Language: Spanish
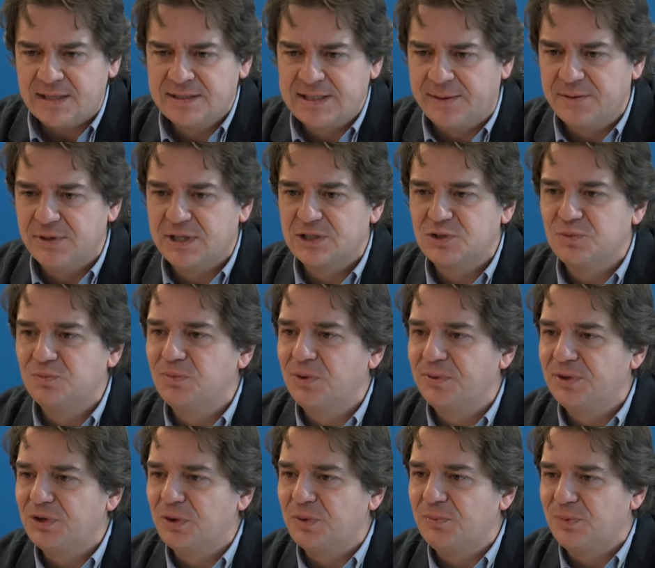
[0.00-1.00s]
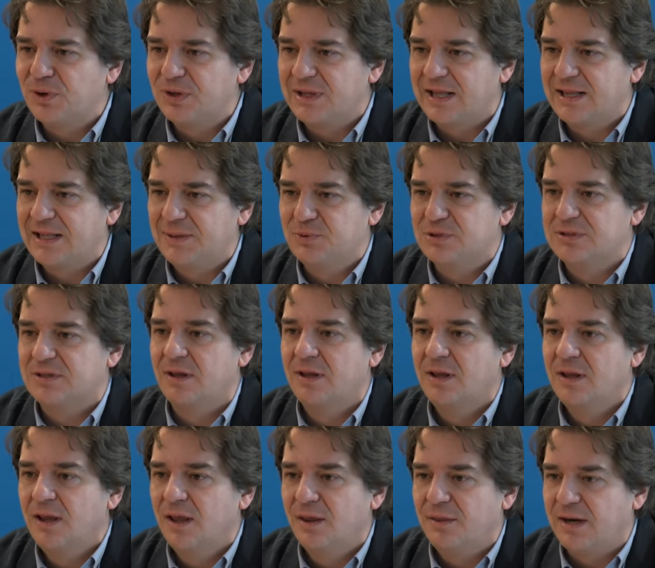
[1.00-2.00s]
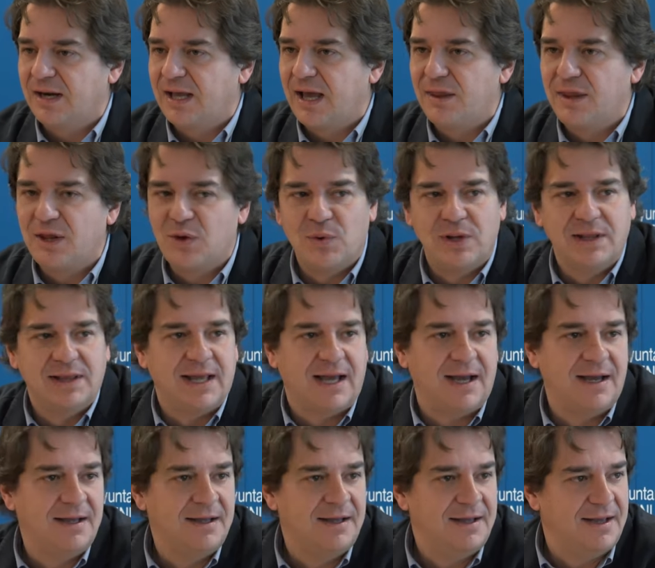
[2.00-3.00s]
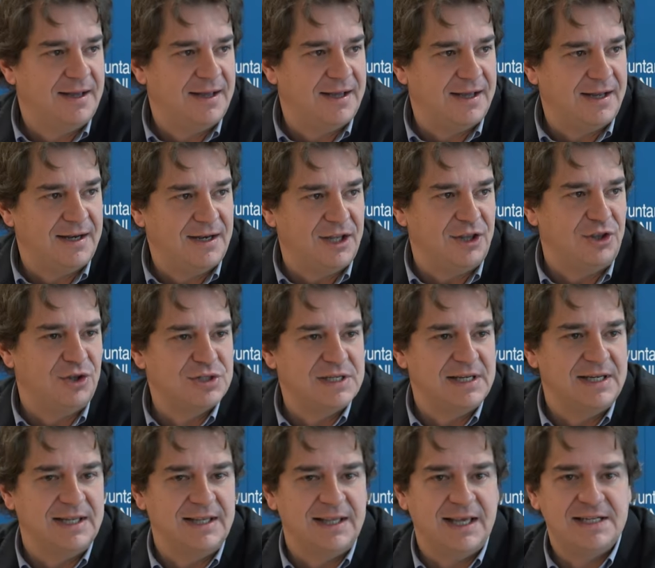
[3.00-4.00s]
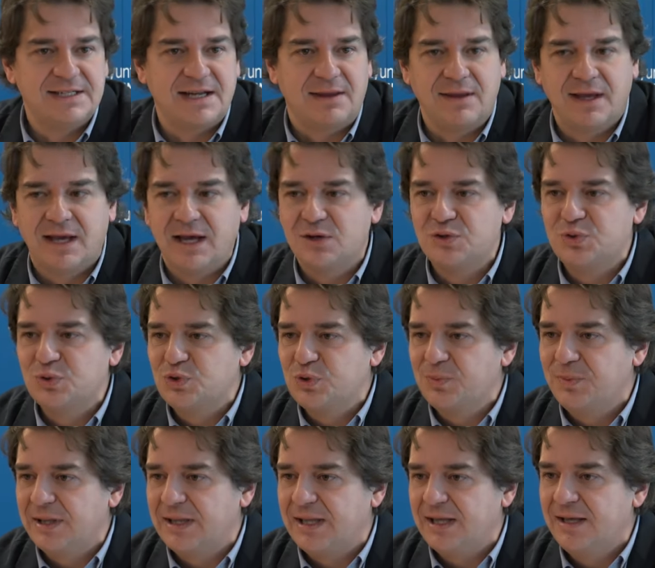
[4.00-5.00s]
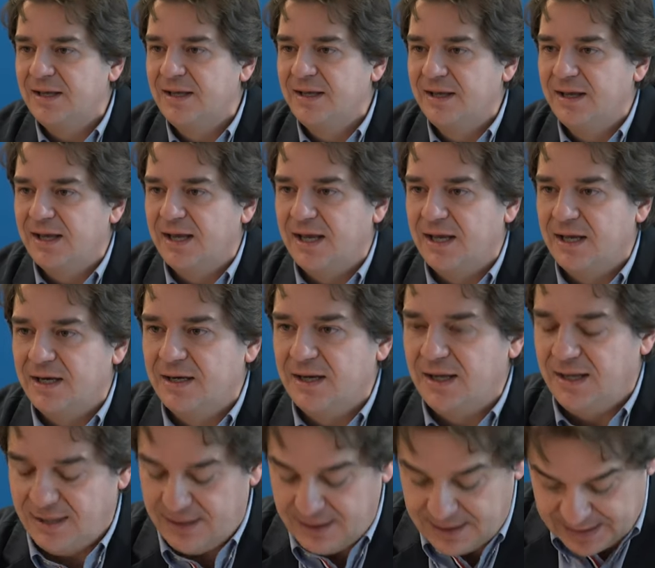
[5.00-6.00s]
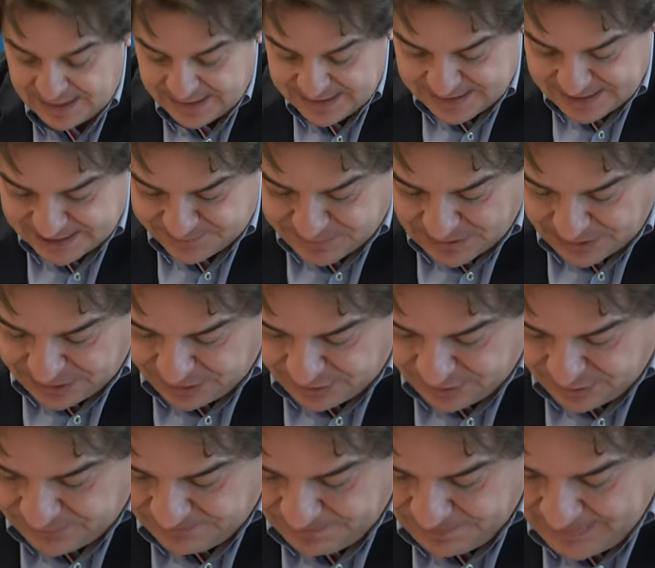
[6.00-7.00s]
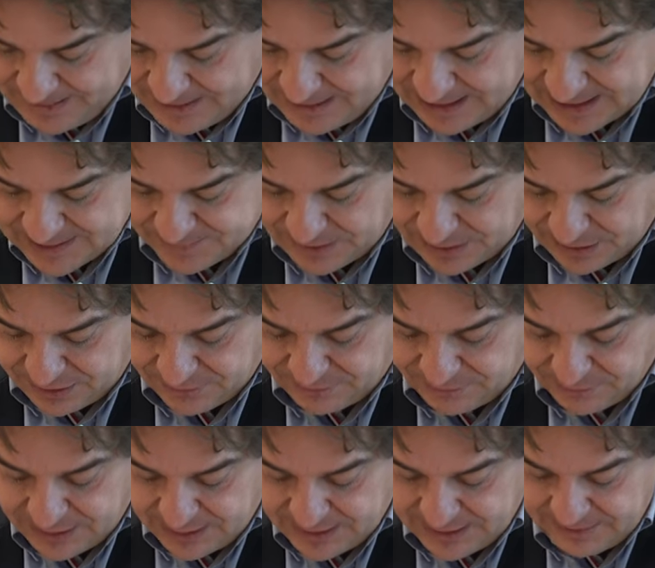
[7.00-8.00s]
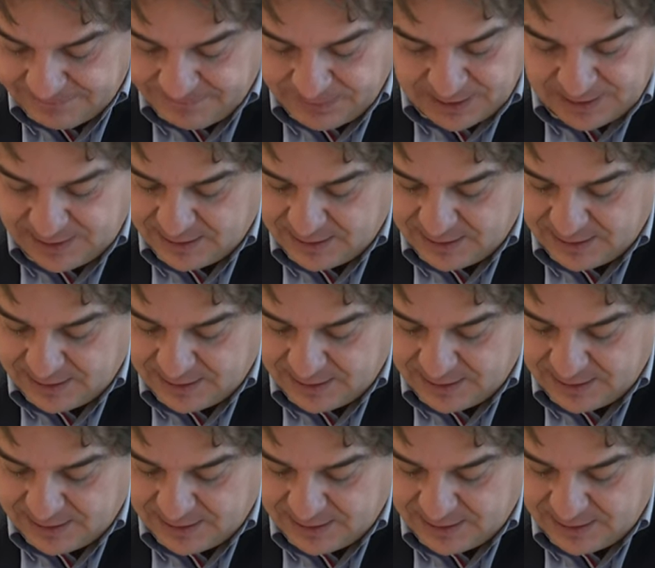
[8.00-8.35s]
sabemos que es un momento importante, pues cerca de 50 eh, niños y niñas han dejado su chupete en eh, este espacio, espacio Fuenli.